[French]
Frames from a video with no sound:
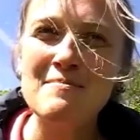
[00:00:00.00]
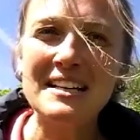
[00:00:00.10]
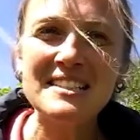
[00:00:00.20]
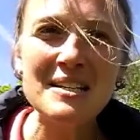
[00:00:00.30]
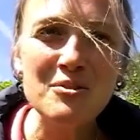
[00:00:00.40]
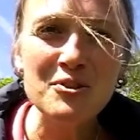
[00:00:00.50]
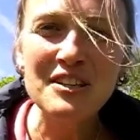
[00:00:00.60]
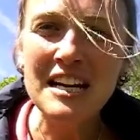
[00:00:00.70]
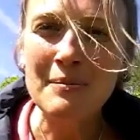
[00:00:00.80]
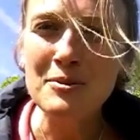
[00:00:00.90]
Merci de me
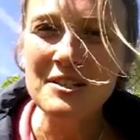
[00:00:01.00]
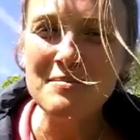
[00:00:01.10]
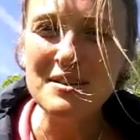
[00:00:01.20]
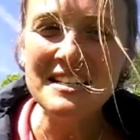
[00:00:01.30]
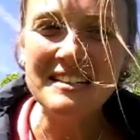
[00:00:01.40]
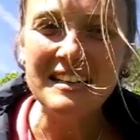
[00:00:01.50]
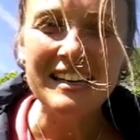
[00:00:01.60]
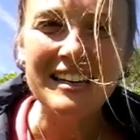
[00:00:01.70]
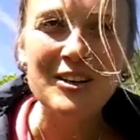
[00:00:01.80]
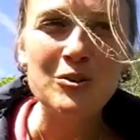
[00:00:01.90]
donner la possibilité